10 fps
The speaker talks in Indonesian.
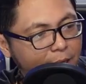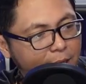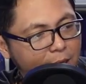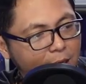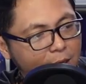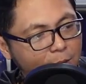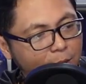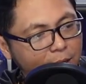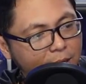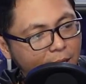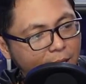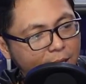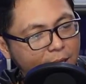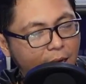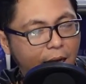ini dan di sebelahnya
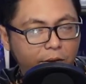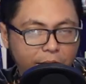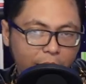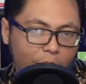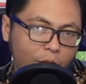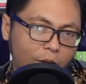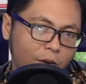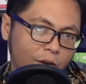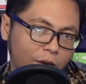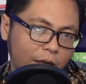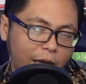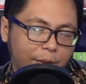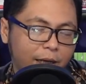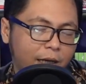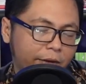ada audio eh
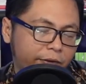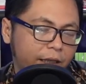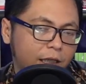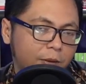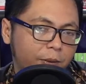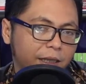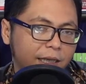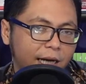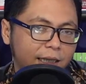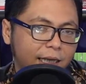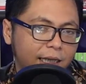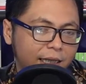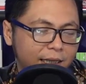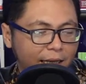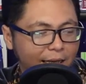maaf ini di sebelahnya ada
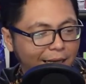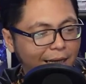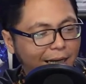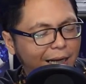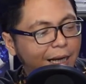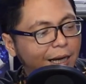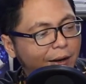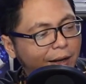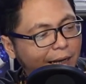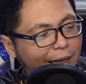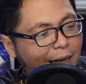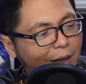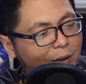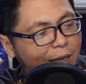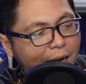DC in oh ya
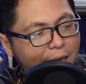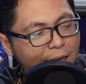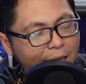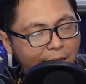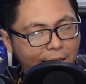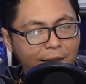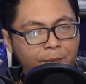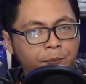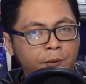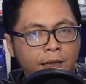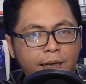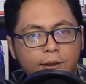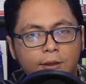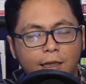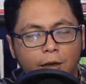kalau yang ini dia itu
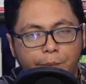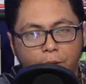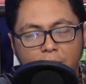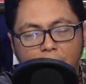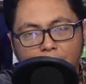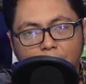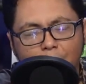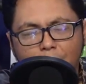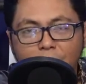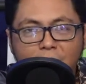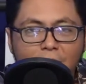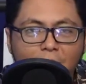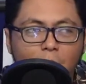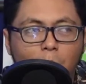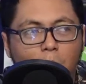Thunderbolt jadi teman-teman misalnya
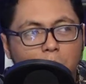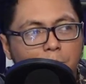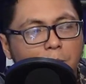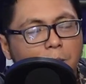kalau mau uh,